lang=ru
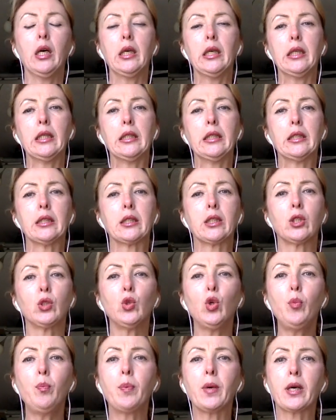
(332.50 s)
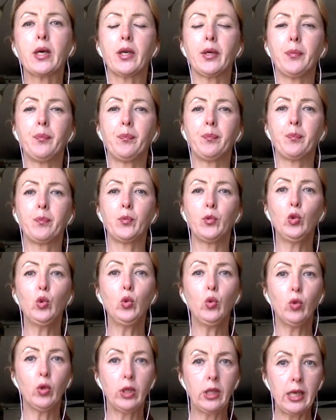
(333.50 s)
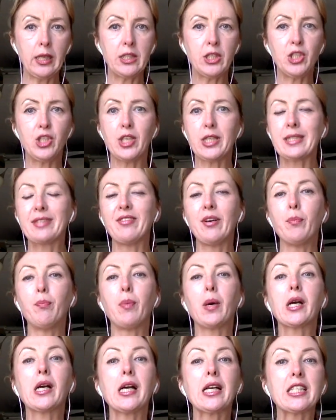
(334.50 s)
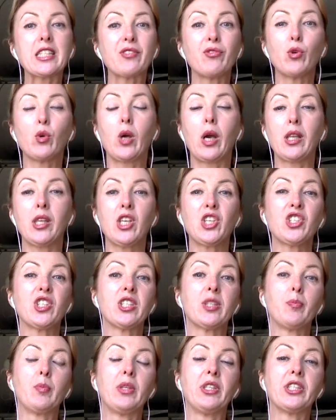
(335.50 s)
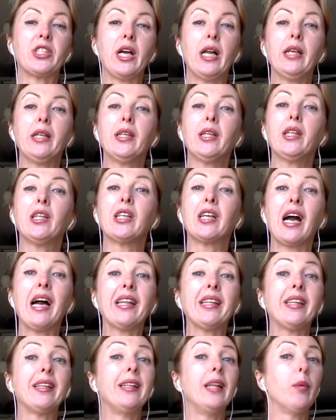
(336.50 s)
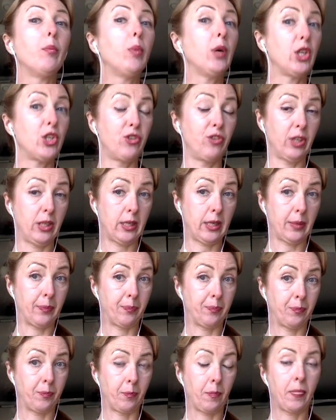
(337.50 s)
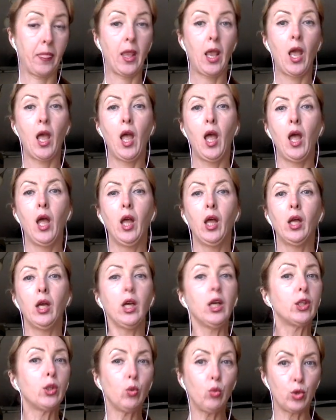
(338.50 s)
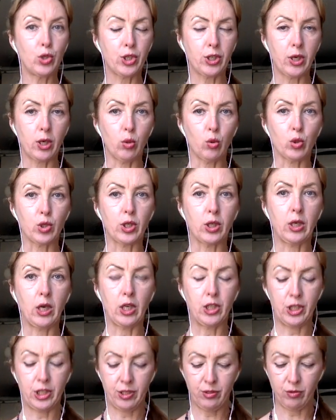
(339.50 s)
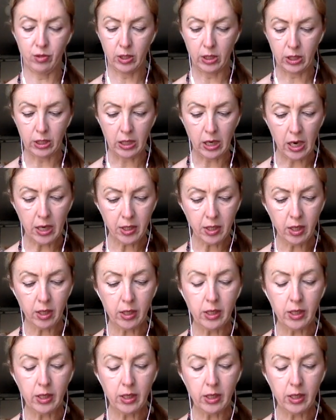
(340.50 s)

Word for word: А, хлопок, ну, я сейчас вам показываю, конечно, специальные ткани для пэтчворка. Это очень хорошие качественные ткани.